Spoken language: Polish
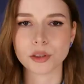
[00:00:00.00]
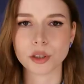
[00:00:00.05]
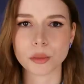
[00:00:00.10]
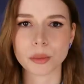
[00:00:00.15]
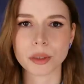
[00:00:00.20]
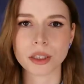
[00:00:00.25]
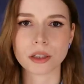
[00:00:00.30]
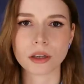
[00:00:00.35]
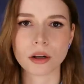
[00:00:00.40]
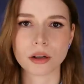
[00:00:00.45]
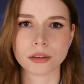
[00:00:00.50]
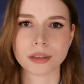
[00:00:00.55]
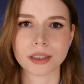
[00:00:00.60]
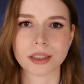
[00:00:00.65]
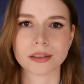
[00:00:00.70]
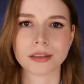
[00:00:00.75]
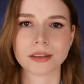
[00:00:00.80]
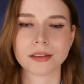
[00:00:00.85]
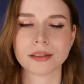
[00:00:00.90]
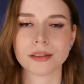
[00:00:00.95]
dobry
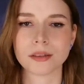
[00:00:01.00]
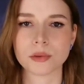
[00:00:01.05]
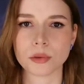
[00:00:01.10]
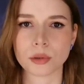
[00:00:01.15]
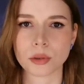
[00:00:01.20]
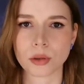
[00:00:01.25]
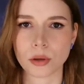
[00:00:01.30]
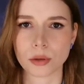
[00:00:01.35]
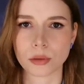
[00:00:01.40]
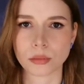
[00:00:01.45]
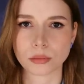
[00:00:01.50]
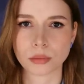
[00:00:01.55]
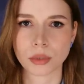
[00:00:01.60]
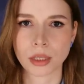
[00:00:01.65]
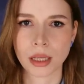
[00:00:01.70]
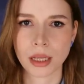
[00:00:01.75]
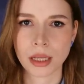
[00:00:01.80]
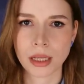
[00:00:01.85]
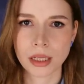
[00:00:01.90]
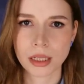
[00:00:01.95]
kontakt z córką
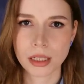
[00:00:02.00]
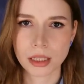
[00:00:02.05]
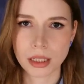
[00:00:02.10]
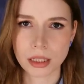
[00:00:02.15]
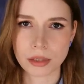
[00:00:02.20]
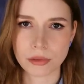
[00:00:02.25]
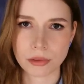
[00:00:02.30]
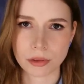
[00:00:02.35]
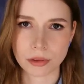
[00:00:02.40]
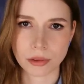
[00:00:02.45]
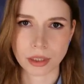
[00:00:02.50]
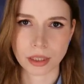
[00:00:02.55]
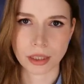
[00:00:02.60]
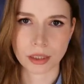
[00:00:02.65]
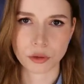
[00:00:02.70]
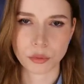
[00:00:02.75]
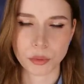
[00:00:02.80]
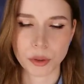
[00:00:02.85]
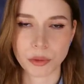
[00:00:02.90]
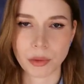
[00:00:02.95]
Iwona
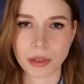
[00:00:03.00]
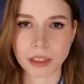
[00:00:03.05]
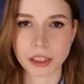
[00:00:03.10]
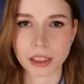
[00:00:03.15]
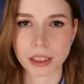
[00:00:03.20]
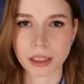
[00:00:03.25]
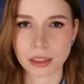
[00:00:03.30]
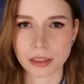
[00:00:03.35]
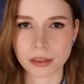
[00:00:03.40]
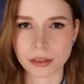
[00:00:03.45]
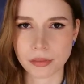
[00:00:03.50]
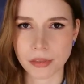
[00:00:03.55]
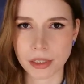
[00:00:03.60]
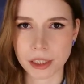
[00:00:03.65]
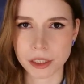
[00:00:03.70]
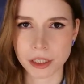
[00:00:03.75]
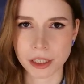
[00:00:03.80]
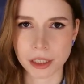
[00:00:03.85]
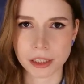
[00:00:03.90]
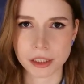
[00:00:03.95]
lubiła się jej
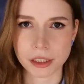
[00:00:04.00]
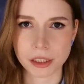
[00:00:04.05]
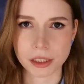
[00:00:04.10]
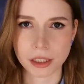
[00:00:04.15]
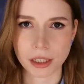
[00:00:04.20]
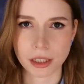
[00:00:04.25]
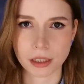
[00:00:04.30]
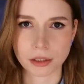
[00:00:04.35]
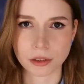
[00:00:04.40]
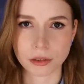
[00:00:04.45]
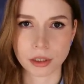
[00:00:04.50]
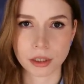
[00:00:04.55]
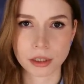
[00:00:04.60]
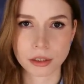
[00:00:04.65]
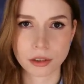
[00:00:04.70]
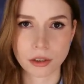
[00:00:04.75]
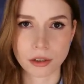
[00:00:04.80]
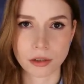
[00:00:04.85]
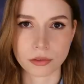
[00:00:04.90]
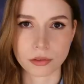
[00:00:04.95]
zwierzać, a
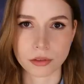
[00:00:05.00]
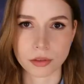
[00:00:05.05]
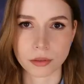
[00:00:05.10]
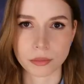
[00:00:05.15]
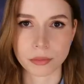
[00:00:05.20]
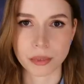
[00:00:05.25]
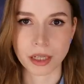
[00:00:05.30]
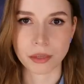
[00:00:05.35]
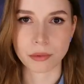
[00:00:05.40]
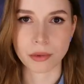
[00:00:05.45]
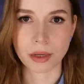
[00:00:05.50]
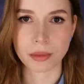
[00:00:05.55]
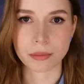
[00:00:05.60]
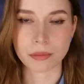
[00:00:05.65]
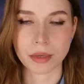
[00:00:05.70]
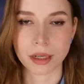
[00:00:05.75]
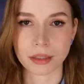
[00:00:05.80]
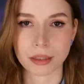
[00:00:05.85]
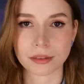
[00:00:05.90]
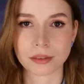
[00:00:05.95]
dodatkowo miała
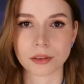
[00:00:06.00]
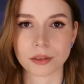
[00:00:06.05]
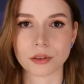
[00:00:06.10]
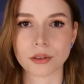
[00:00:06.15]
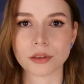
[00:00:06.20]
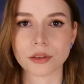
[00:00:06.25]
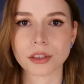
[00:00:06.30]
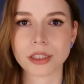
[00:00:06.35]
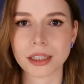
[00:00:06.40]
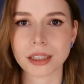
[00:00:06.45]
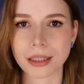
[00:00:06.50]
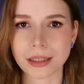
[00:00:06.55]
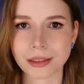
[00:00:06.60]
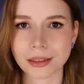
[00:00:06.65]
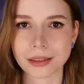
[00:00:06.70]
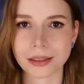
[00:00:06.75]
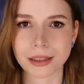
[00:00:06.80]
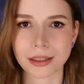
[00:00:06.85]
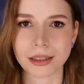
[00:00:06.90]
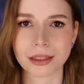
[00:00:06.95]
bardzo
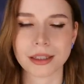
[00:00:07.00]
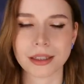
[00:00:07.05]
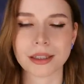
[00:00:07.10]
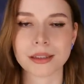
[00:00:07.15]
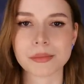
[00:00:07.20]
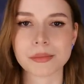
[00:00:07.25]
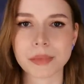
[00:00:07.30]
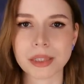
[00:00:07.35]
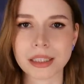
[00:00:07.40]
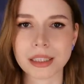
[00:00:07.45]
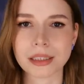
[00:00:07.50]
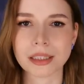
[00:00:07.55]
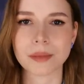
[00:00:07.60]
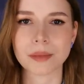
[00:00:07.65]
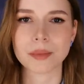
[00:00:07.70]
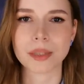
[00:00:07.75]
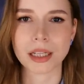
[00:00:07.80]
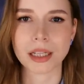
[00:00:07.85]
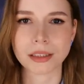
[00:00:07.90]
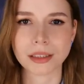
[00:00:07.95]
konkretne i
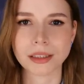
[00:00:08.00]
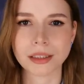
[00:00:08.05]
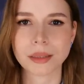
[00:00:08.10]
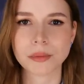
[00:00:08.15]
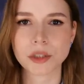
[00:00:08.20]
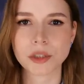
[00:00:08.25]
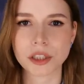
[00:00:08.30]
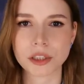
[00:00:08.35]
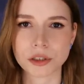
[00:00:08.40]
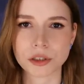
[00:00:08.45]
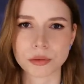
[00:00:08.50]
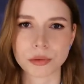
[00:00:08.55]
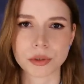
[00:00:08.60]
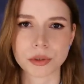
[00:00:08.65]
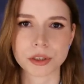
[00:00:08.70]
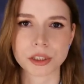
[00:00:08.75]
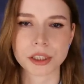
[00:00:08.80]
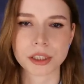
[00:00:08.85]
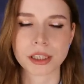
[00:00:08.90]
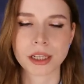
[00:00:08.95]
ambitne plany na
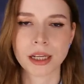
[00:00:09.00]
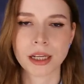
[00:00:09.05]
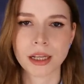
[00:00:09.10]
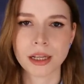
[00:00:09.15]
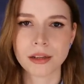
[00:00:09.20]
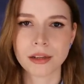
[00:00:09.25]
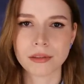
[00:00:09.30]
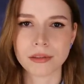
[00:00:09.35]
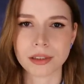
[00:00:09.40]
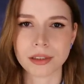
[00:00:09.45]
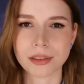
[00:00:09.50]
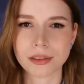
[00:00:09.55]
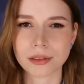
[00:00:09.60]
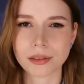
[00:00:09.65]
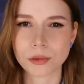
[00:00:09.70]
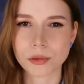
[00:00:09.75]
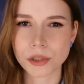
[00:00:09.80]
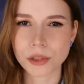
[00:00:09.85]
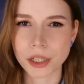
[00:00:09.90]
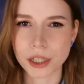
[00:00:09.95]
przyszłość,
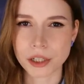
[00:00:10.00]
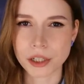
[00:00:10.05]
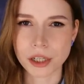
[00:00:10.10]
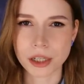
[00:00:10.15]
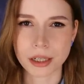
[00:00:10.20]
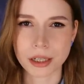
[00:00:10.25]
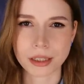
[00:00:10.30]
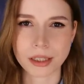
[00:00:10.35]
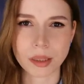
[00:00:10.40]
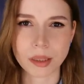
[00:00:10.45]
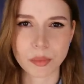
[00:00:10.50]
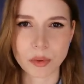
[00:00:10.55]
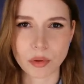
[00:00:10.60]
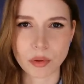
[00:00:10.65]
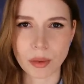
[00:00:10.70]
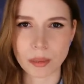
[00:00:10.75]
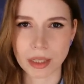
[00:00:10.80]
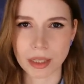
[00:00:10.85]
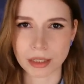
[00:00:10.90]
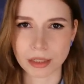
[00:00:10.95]
więc ucieczka nie
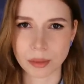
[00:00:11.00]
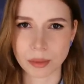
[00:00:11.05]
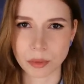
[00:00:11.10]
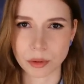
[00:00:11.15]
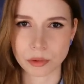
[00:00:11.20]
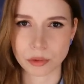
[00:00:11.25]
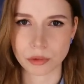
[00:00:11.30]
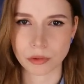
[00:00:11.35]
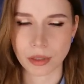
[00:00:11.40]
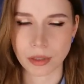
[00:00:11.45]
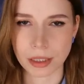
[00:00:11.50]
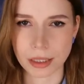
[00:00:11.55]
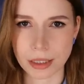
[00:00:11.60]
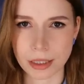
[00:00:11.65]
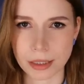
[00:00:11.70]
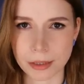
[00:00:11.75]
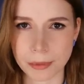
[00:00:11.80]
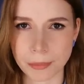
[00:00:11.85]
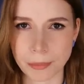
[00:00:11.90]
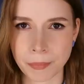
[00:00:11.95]
była brana pod
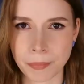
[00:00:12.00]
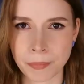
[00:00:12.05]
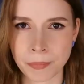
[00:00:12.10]
uwagę.